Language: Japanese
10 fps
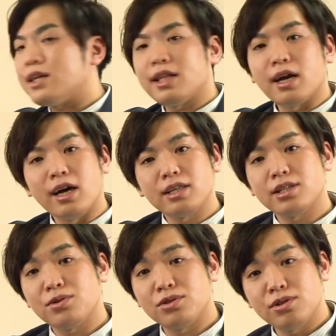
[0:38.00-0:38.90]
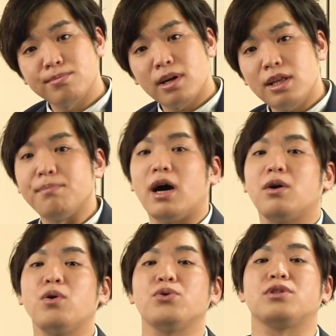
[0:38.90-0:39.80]
た漢字の順番に番
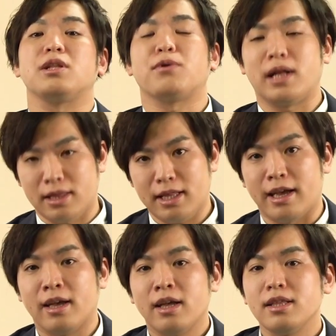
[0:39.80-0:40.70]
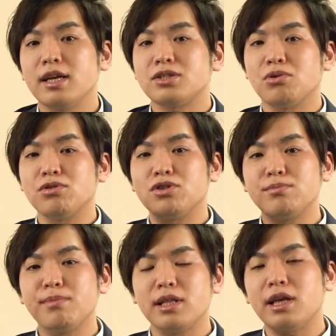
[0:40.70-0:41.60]
号を振ってもらって、で、その
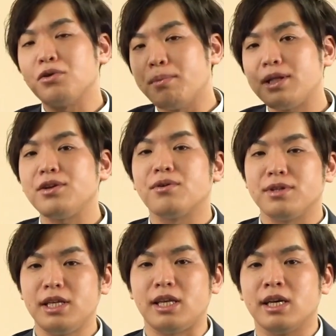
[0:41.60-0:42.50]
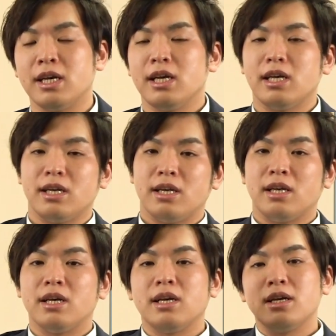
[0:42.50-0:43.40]
順番で読めるように、
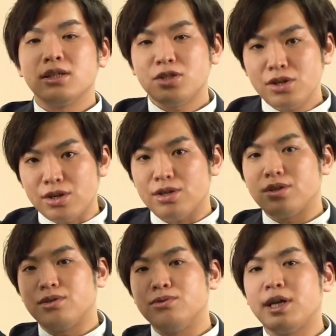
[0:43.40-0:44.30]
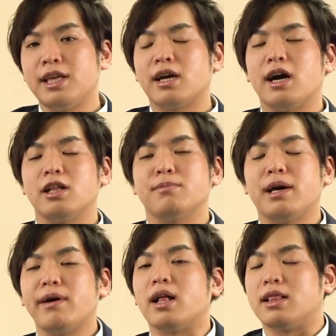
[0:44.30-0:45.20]
すぐ上に帰る場
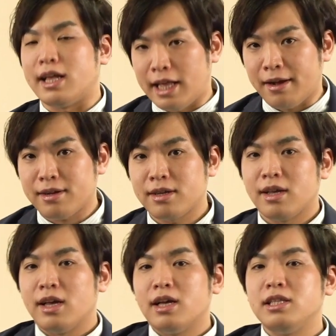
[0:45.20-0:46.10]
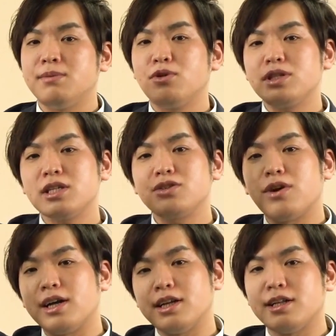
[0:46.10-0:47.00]
合はれいてん。に文字以上
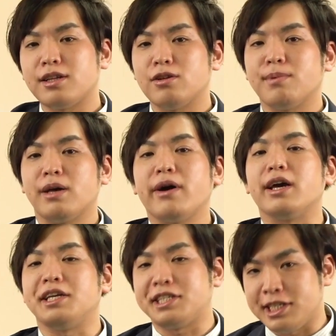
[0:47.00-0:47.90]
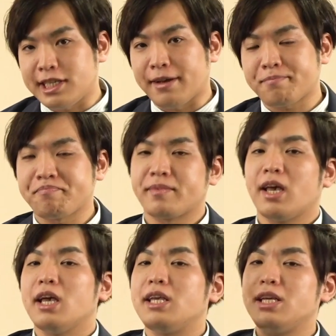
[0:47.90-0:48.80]
離れている場合はいち、にてん。
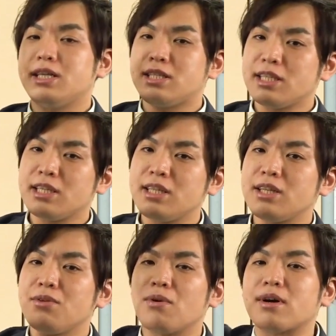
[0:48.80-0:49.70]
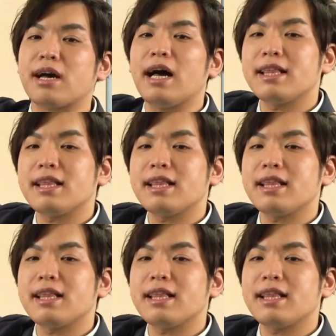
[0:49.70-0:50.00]
いち、にの塊